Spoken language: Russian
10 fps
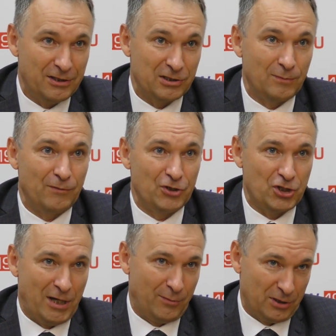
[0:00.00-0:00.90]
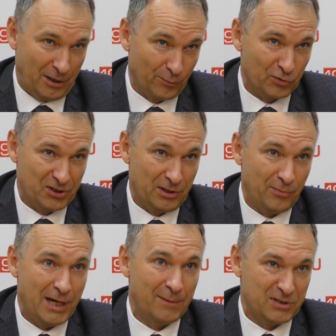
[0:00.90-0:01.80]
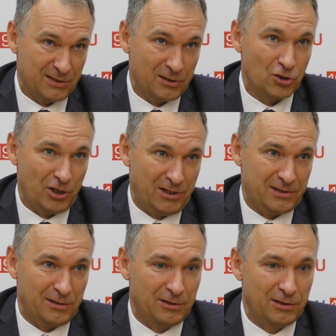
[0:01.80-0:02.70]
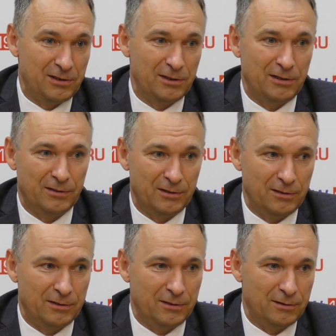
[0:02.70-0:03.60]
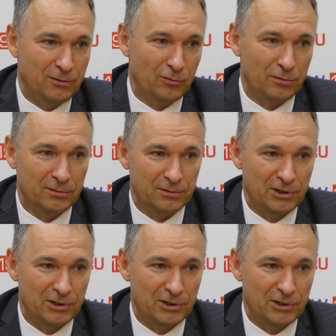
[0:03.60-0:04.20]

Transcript: этими вещами как бы занимаемся сейчас и э,